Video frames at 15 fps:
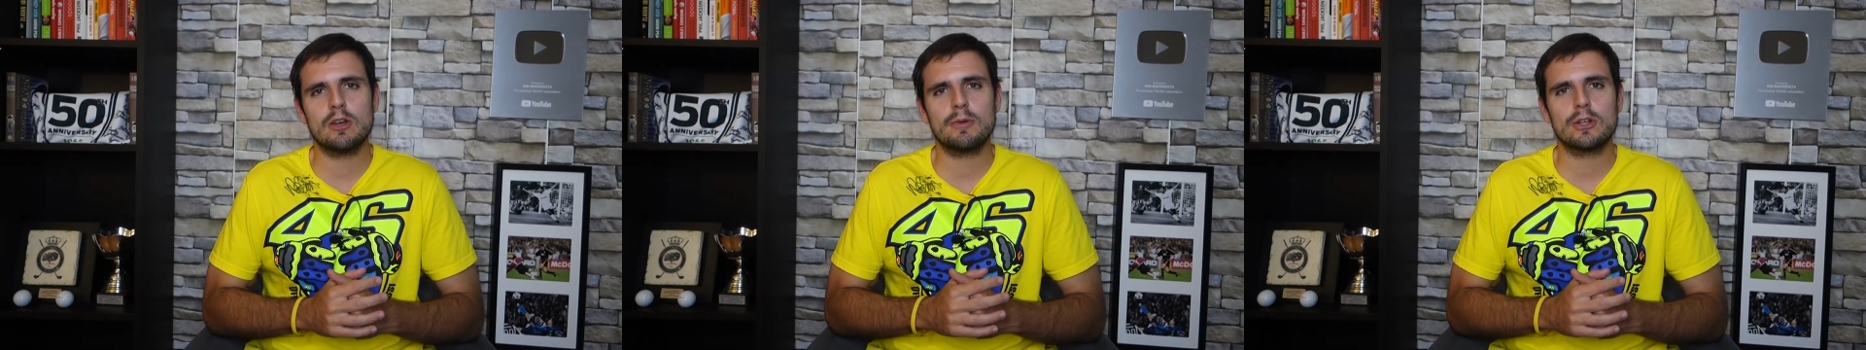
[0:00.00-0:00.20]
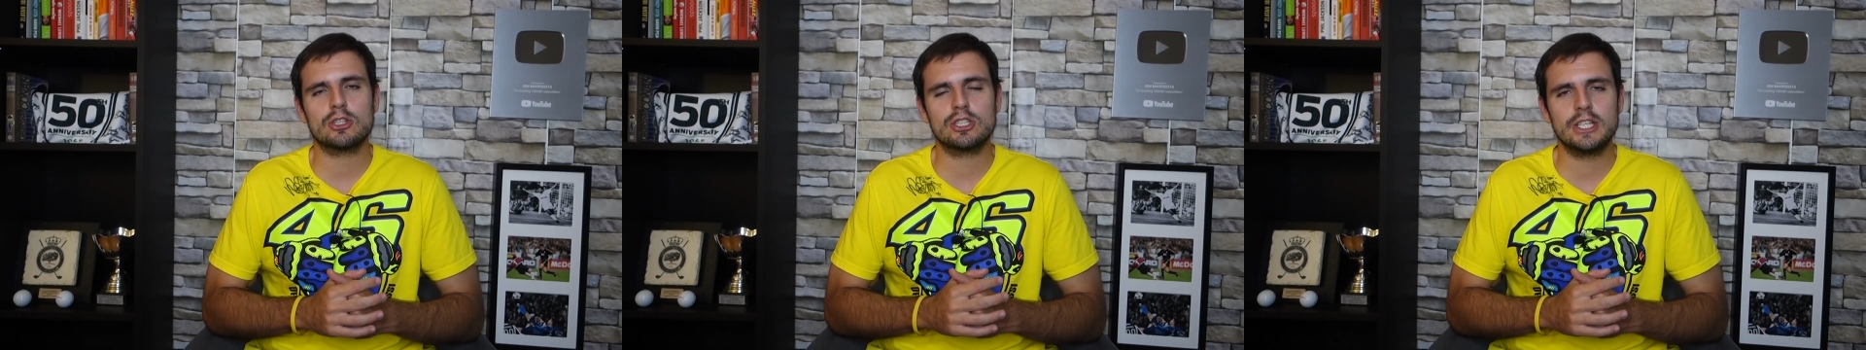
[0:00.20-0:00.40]

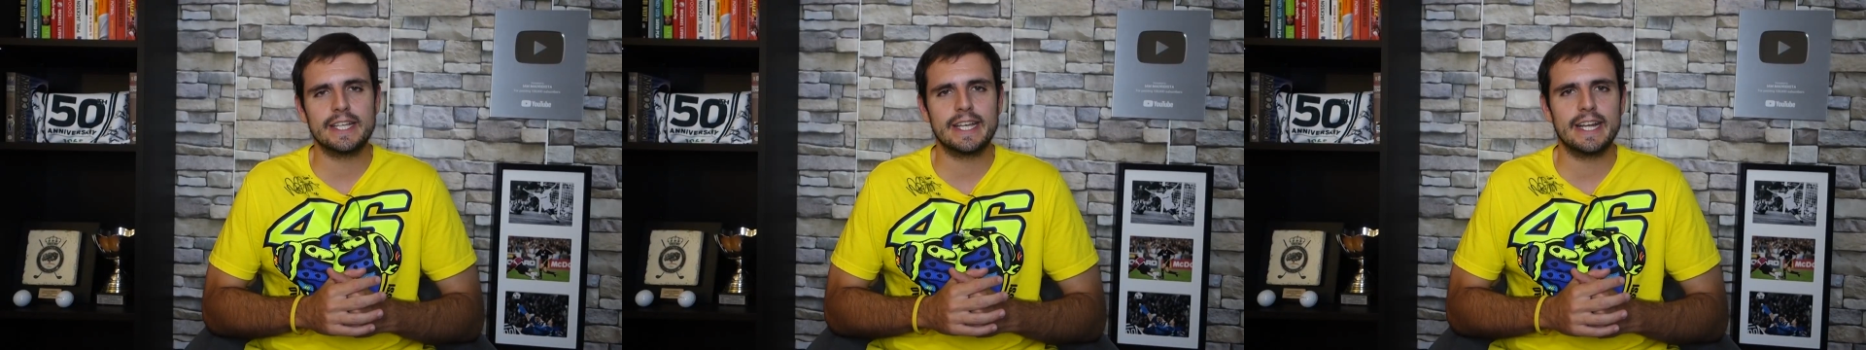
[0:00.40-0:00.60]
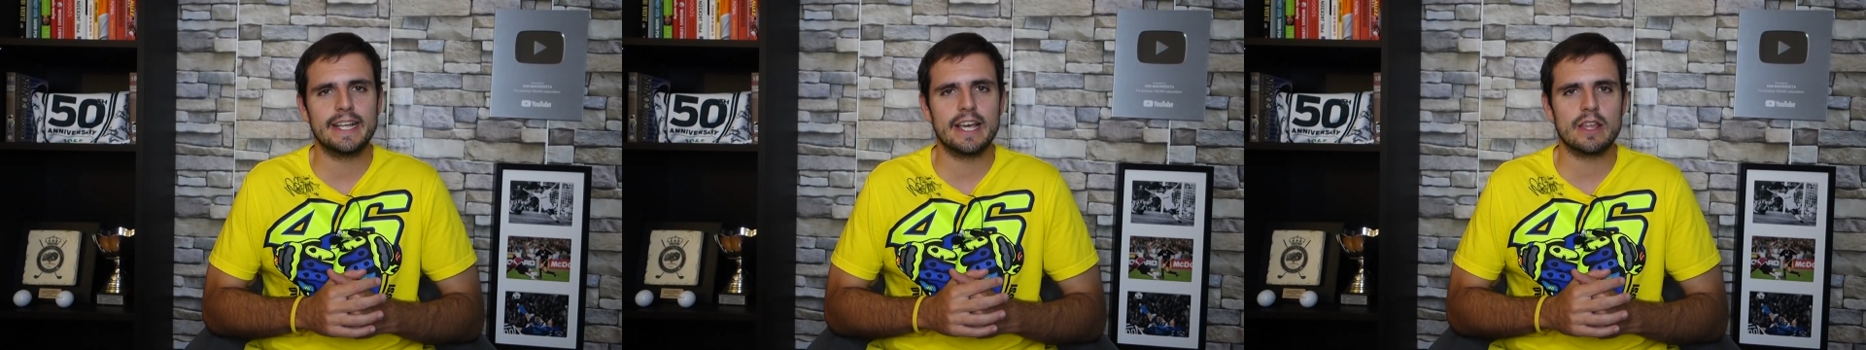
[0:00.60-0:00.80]
pero sí
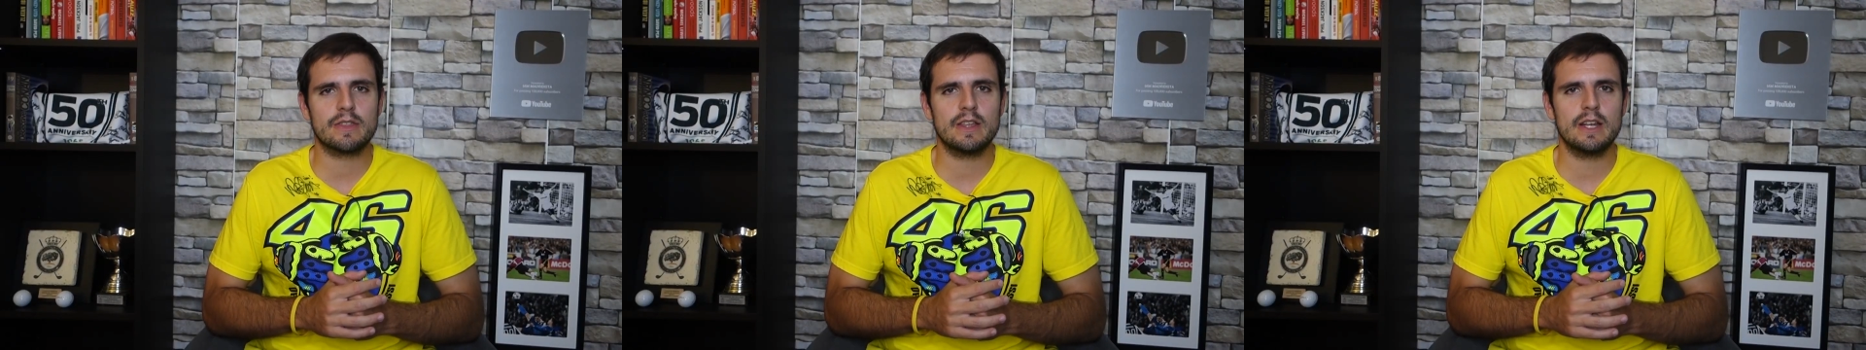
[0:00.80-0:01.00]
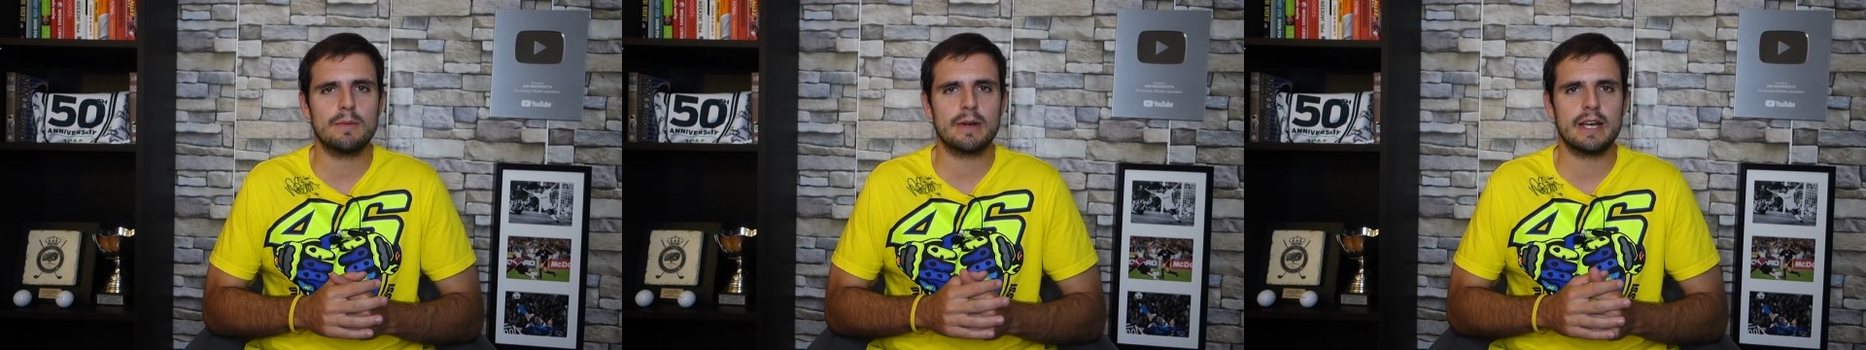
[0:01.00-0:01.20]
quería
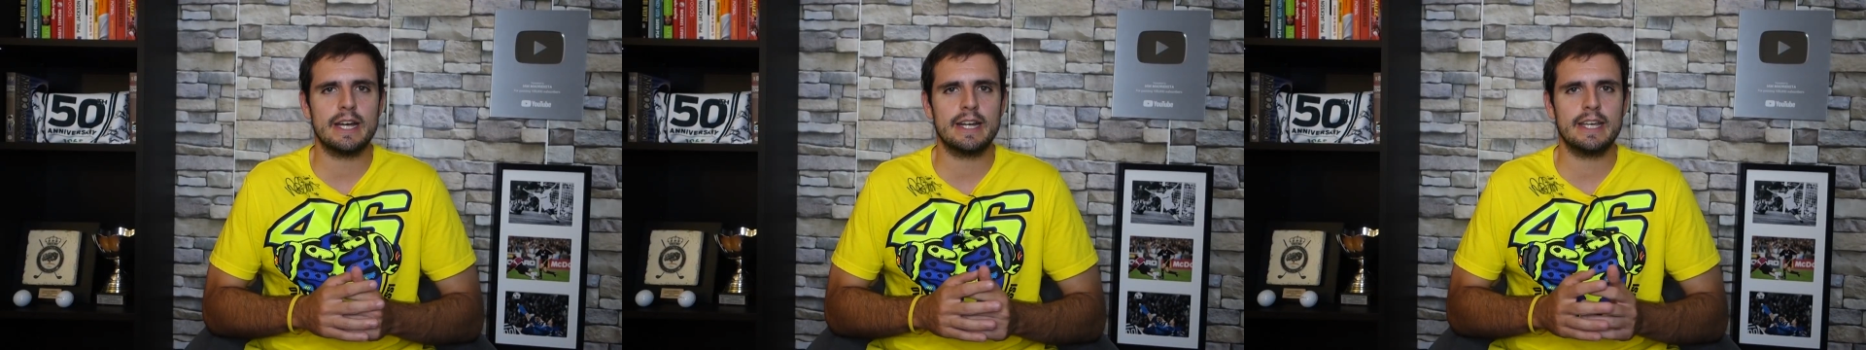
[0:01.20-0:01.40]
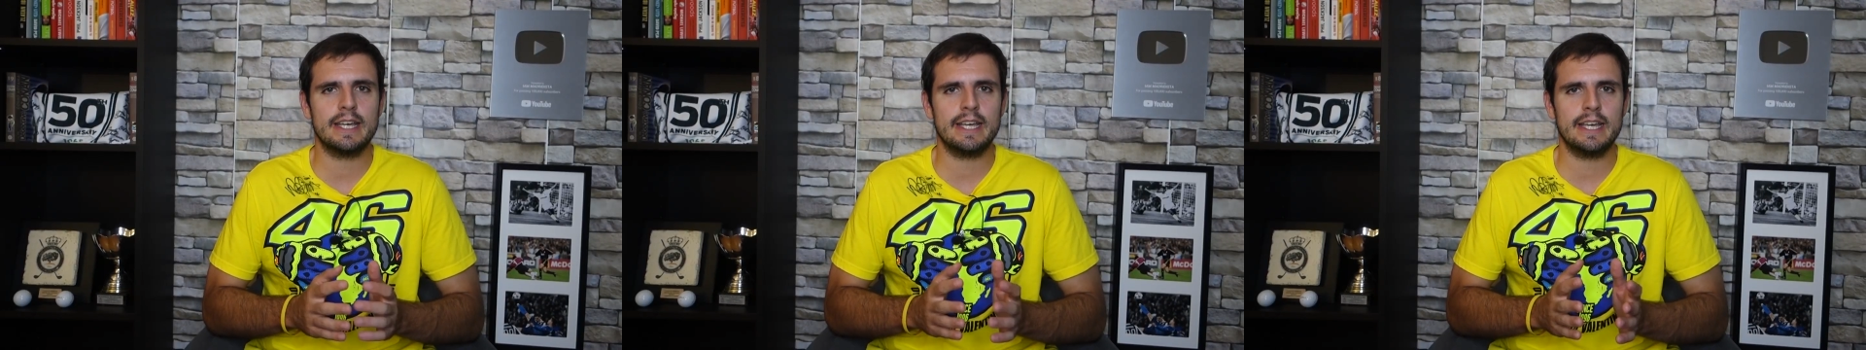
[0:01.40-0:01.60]

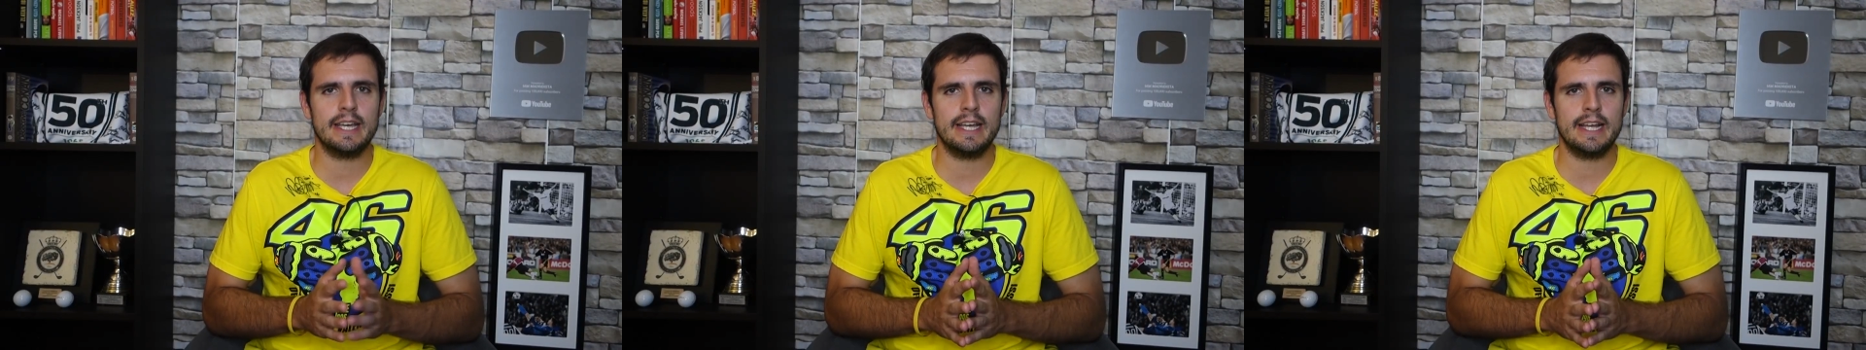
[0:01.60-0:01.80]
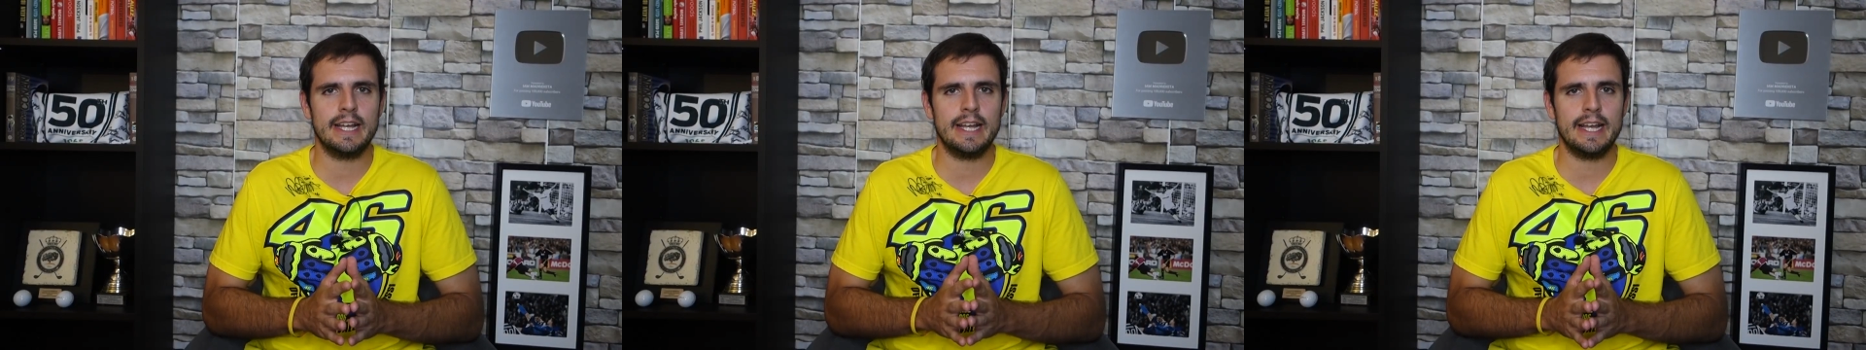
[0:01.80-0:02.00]
celebrar
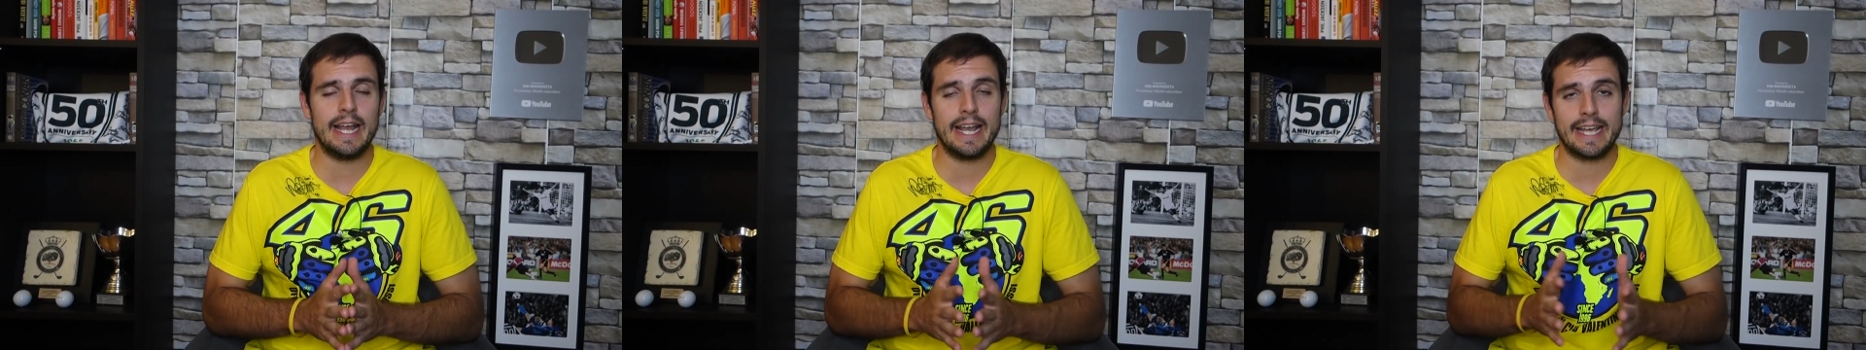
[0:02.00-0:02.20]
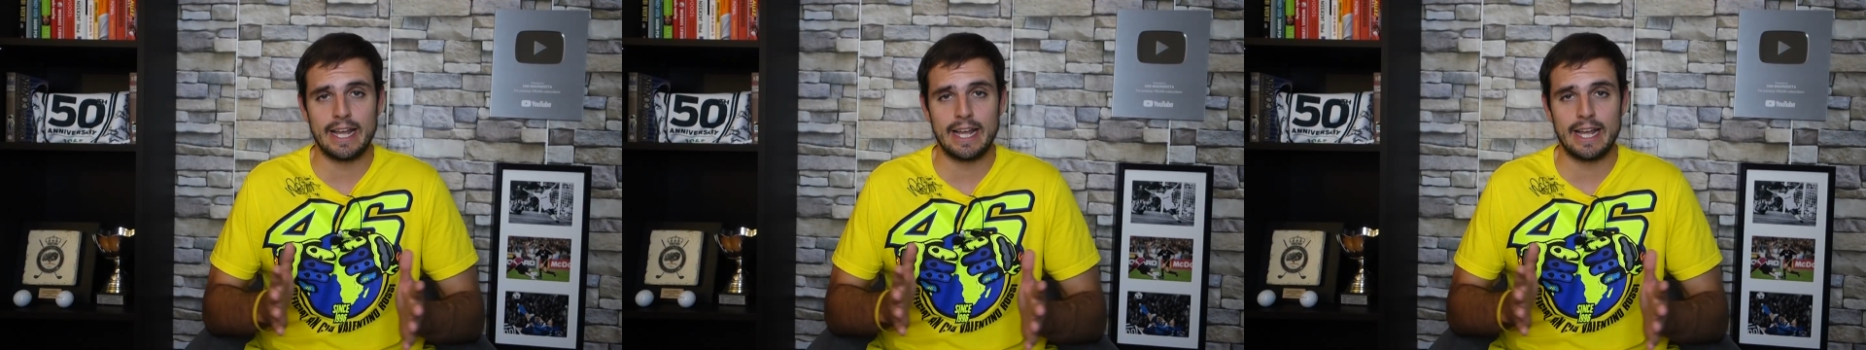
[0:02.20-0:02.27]
eh, eh,